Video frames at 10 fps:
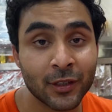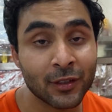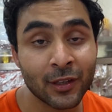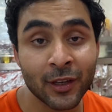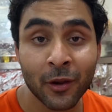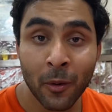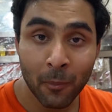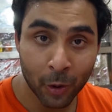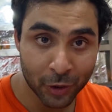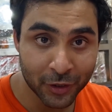सीरियसली
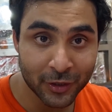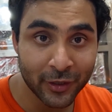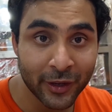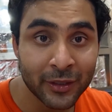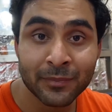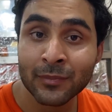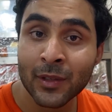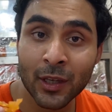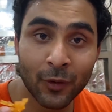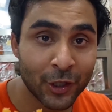बहुत टेस्टी है
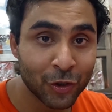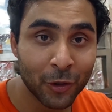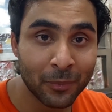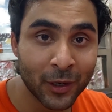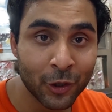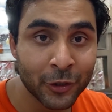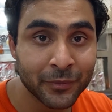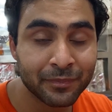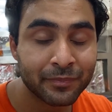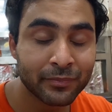ये वाली शॉप में आओ
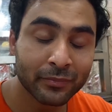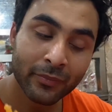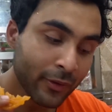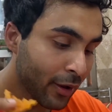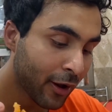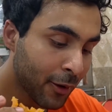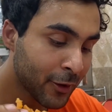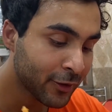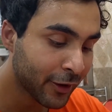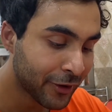
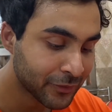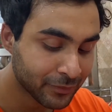अमेजिंग है